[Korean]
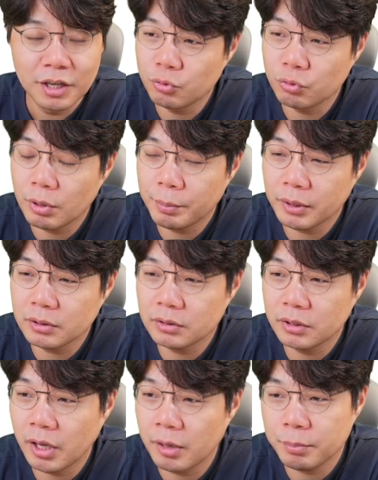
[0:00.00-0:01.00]
주가
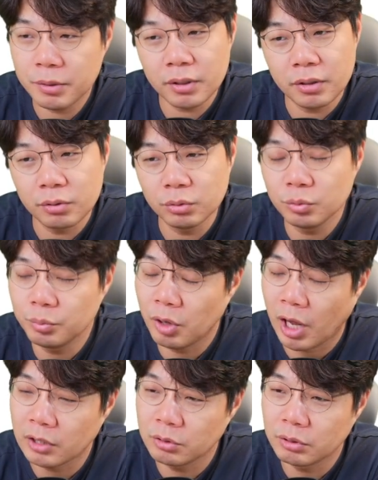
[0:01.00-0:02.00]
빠지는데 해피 이건 좀
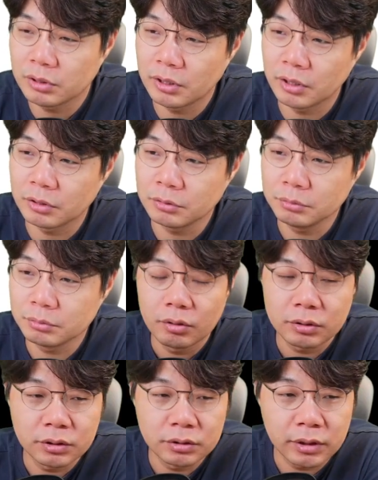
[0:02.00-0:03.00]
아닌 것 같은데요.
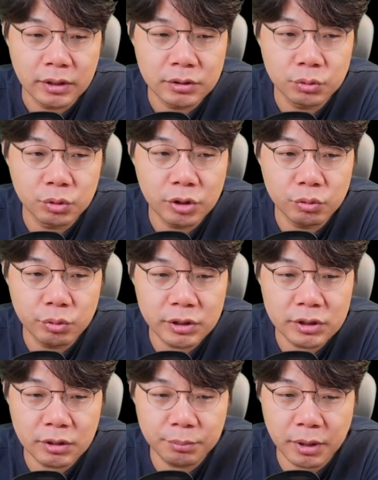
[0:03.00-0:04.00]
어쨌든 잭슨홀 이후의
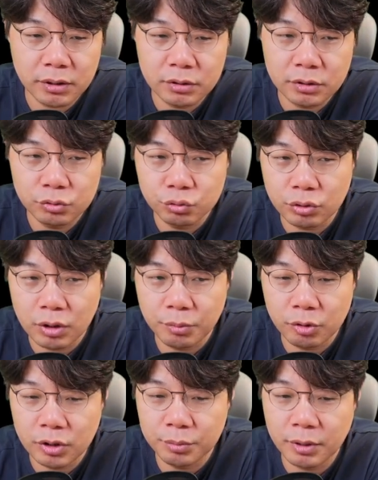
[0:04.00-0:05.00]
시장 반응은 주가
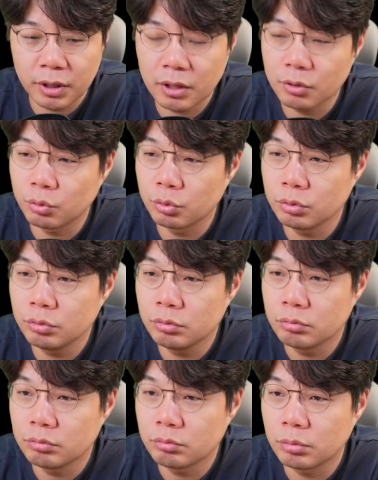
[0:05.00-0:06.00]
뭐 급락하고
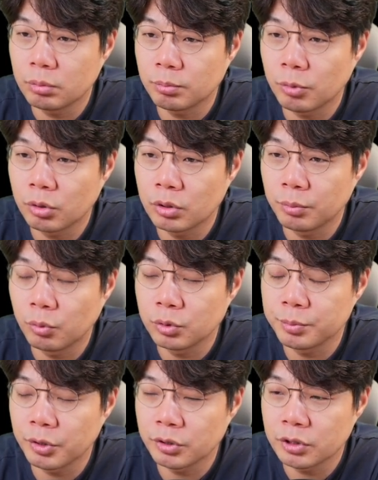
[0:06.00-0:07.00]
뭐 그런
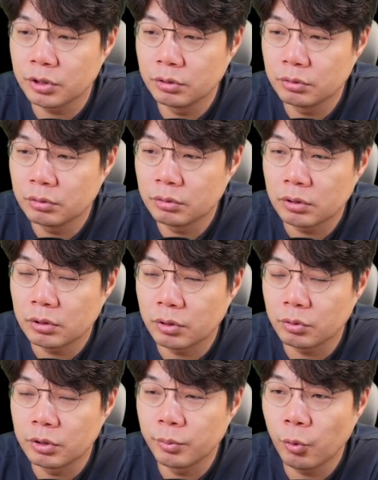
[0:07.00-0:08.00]
모습이었죠.
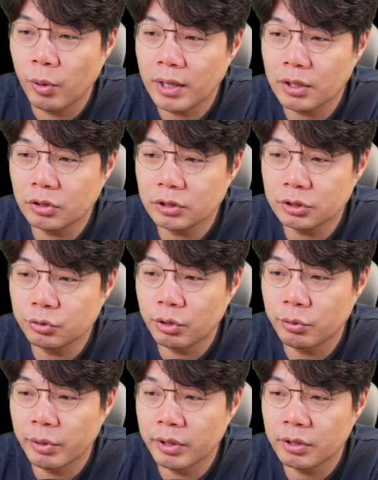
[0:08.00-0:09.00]
그리고
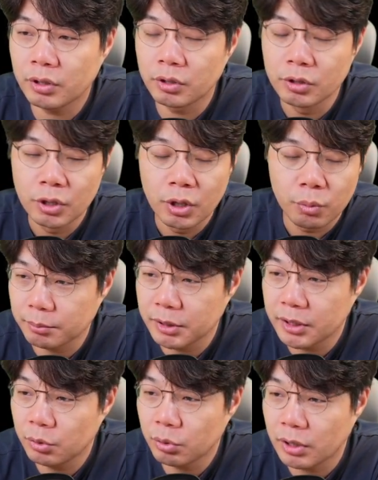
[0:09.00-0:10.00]
금융환경지수라고 해서
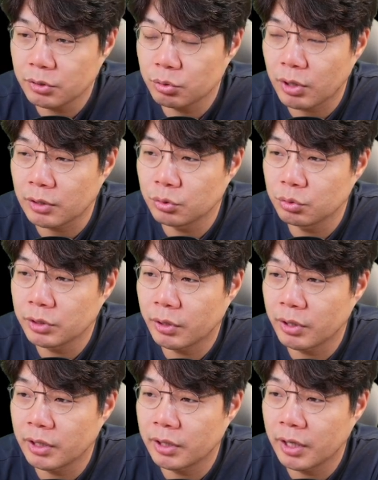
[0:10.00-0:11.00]
밑으로 갈수록 안 좋은
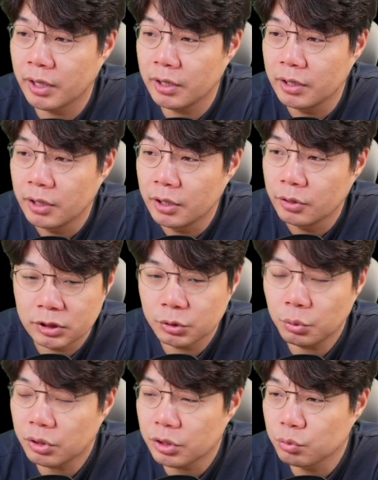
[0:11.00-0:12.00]
상황인데
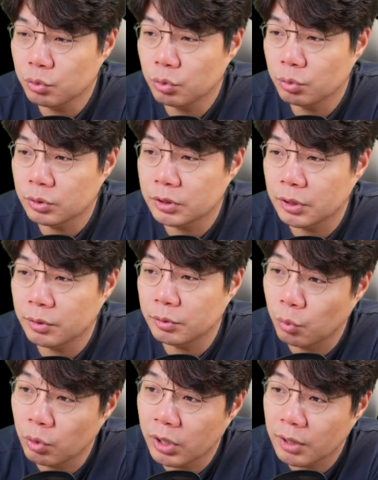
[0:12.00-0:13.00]
칠월 이후로 이제
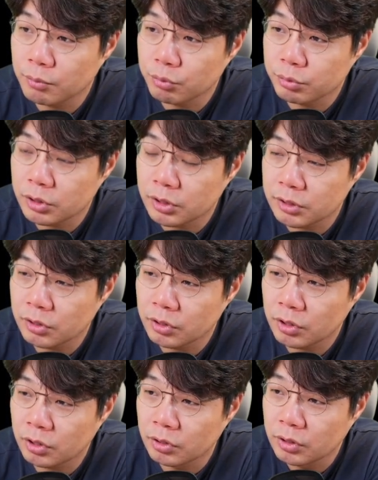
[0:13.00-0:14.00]
올라간 부분이
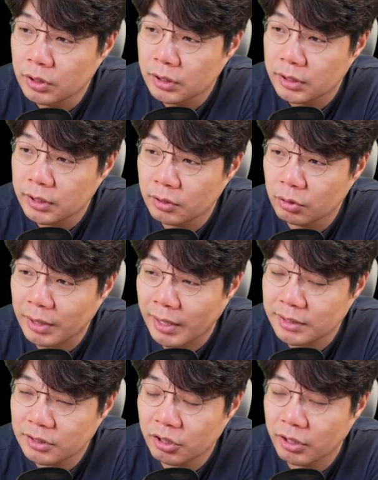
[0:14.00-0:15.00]
있어서 이게 더
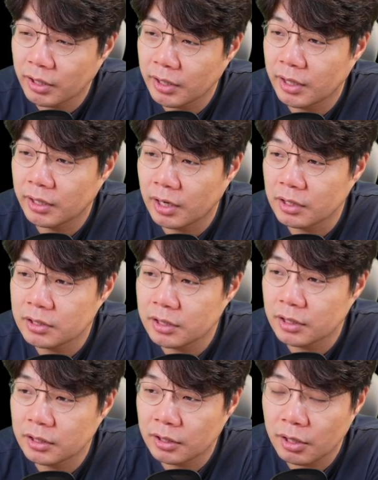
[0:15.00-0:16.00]
낮아져야 된다라는
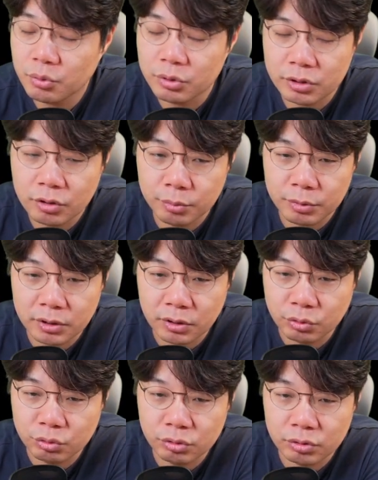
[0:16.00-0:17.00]
이야기를 하고 있는 겁니다.
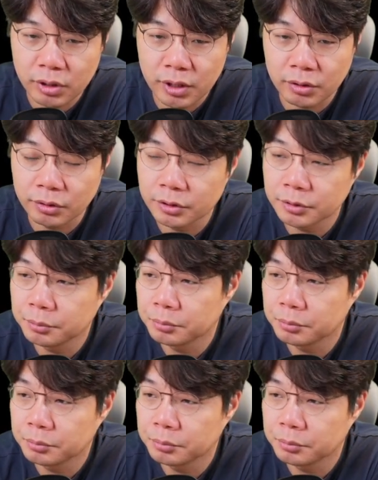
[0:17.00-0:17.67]
연준에서는.